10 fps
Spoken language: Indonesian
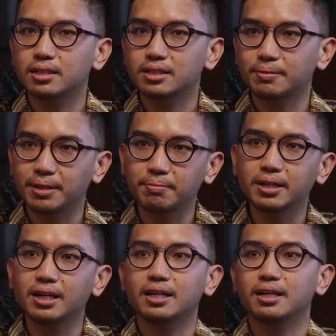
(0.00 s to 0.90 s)

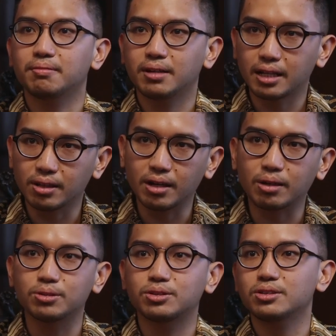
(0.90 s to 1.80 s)
September lah atau
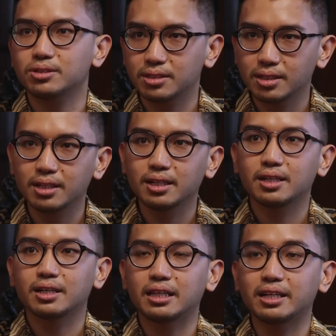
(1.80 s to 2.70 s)
Agustus
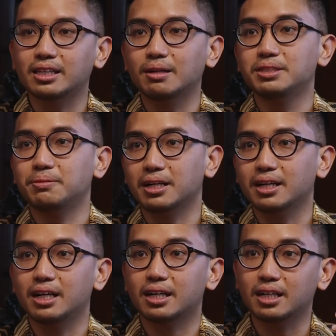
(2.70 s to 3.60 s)
nanti kita bisa
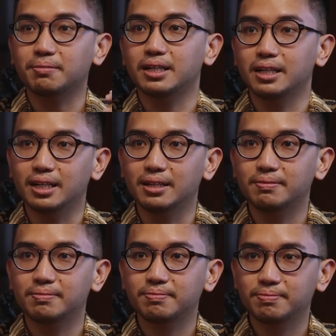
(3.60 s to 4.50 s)
perkenalkan kepada
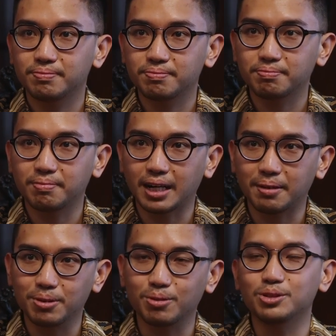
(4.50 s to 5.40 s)
para
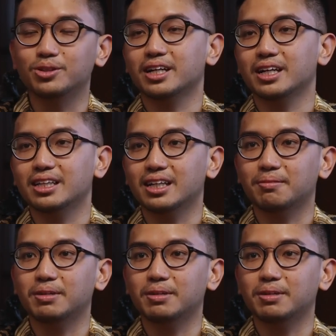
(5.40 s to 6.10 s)
pengunjung yang datang ke